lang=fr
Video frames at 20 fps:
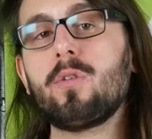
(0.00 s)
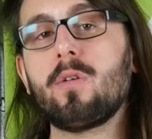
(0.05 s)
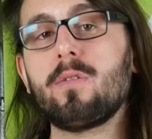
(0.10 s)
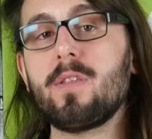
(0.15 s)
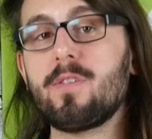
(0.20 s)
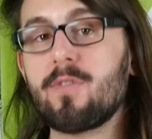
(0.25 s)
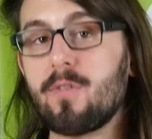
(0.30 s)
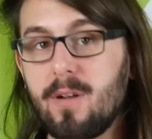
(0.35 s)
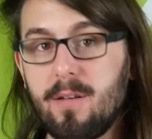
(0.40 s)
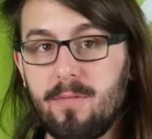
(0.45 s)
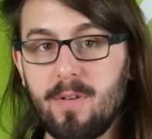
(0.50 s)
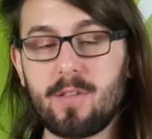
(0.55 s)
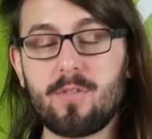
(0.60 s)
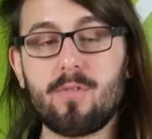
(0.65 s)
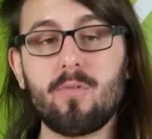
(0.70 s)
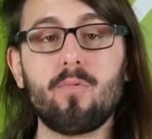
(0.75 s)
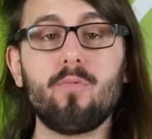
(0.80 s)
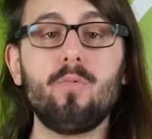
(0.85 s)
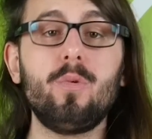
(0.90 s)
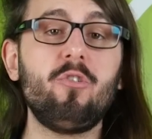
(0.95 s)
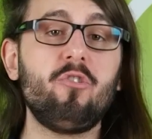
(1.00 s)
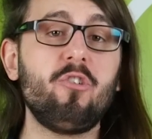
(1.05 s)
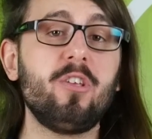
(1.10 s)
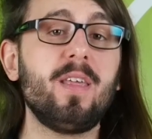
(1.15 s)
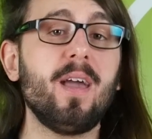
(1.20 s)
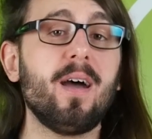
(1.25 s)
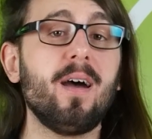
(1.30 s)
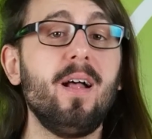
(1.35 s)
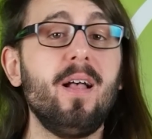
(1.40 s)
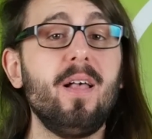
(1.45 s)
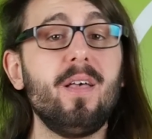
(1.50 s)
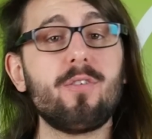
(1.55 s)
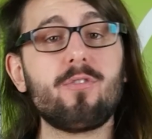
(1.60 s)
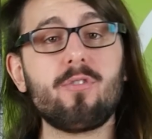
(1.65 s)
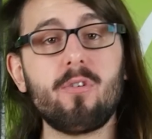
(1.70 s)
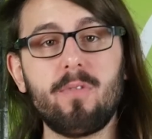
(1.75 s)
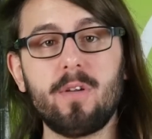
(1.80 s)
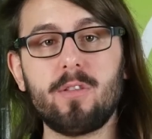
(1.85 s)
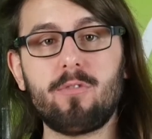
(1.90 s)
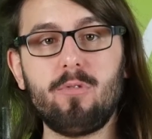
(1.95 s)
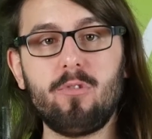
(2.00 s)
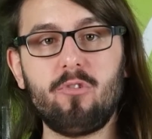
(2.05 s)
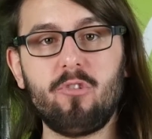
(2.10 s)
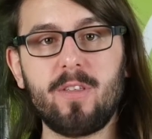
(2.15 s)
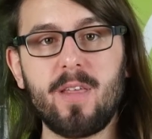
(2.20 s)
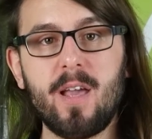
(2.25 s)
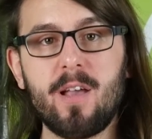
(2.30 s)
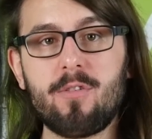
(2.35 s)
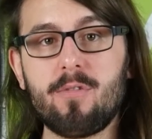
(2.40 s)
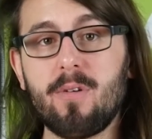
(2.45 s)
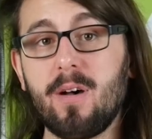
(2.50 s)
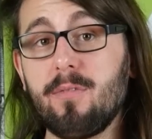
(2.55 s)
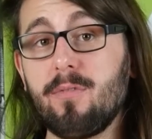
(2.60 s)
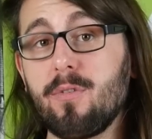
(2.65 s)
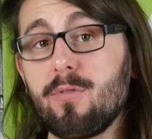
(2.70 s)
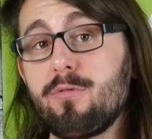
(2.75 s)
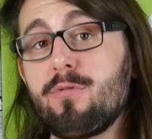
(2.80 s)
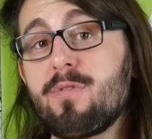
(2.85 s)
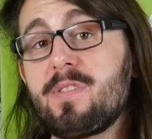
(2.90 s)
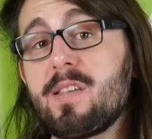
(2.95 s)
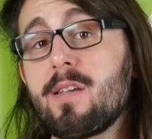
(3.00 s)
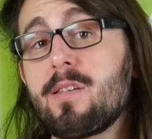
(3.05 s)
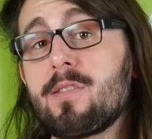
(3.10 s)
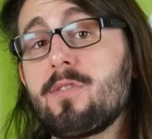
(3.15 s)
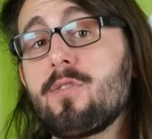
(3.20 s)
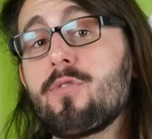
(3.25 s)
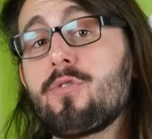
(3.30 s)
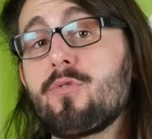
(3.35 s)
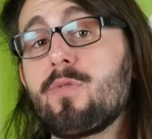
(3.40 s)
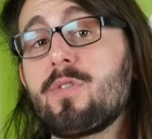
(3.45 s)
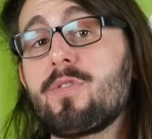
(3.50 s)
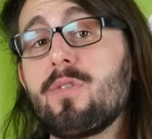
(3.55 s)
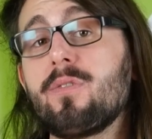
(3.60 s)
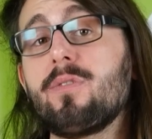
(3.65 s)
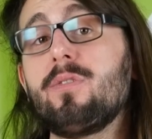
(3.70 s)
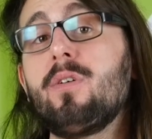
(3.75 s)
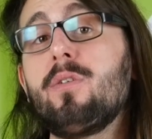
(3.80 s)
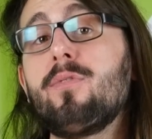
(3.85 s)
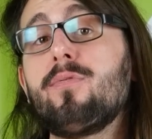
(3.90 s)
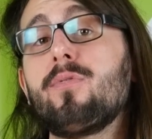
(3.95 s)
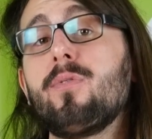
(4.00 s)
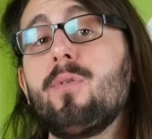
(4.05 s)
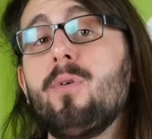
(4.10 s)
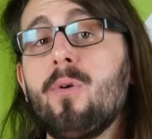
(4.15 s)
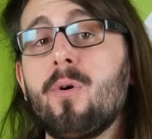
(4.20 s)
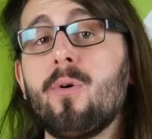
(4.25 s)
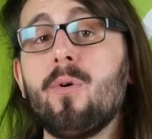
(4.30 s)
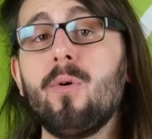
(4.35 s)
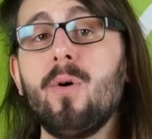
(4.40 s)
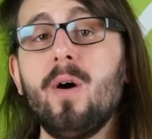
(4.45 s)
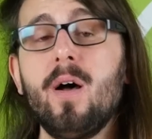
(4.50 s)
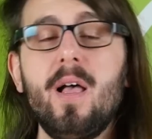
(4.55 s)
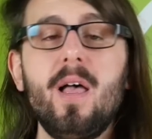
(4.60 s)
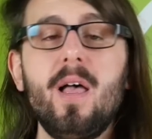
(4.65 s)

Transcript: tandis que la version 8 Go, 128 Go sera vendue 569 euros.